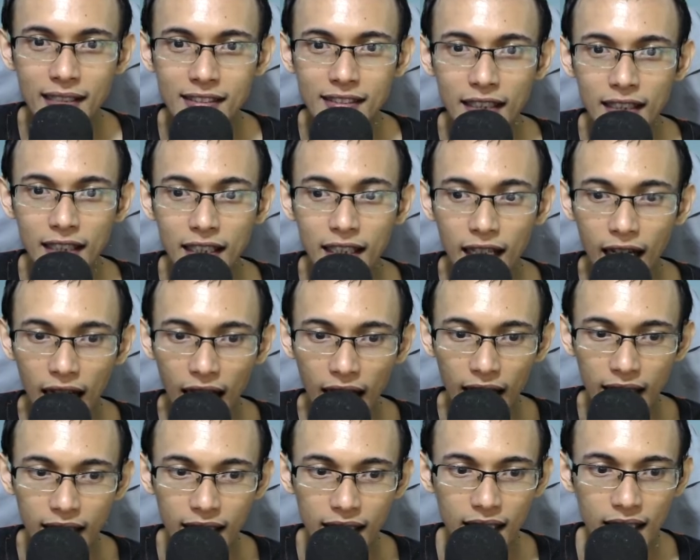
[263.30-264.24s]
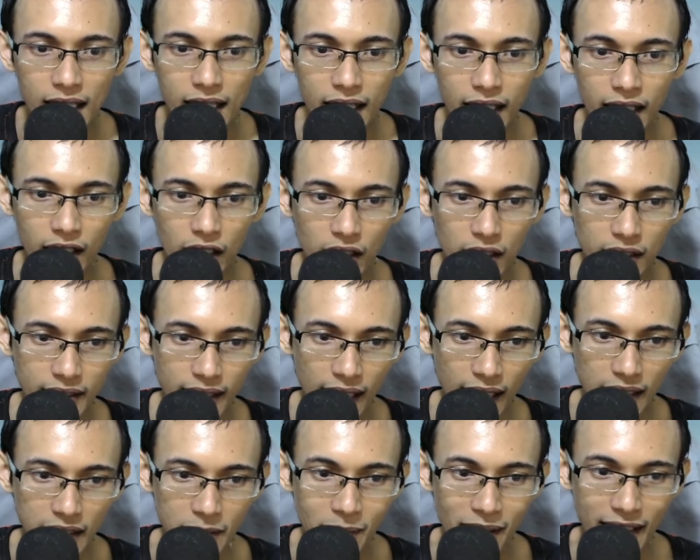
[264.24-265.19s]
settingan Nah,
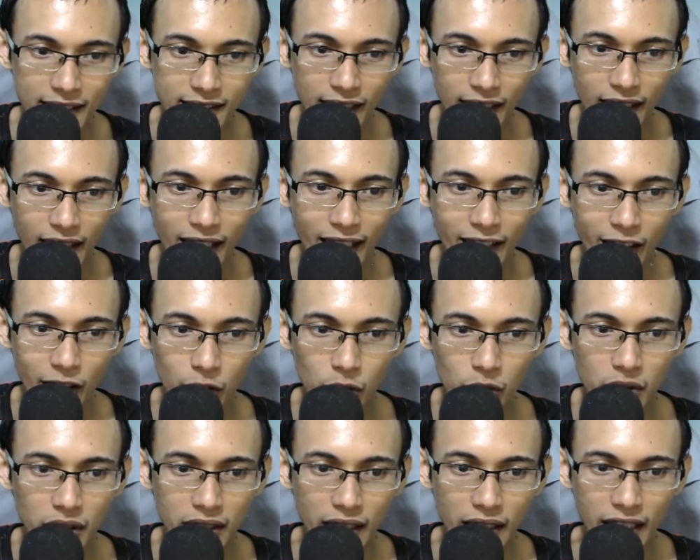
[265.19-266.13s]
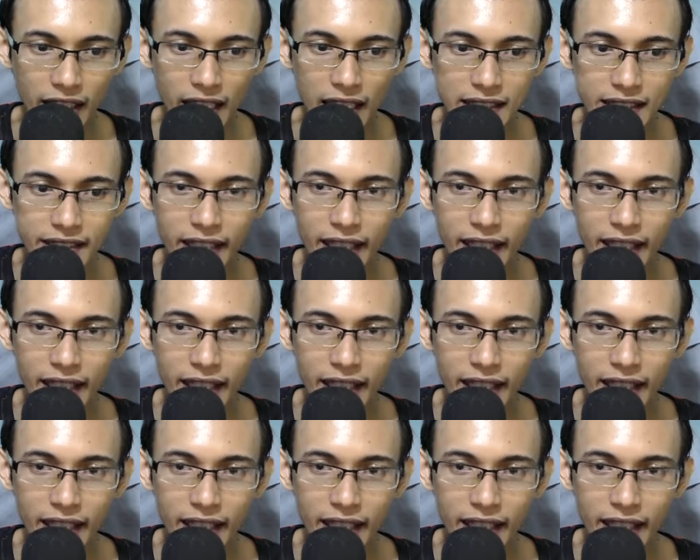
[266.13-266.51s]
di bagian settingan itu kita klik aja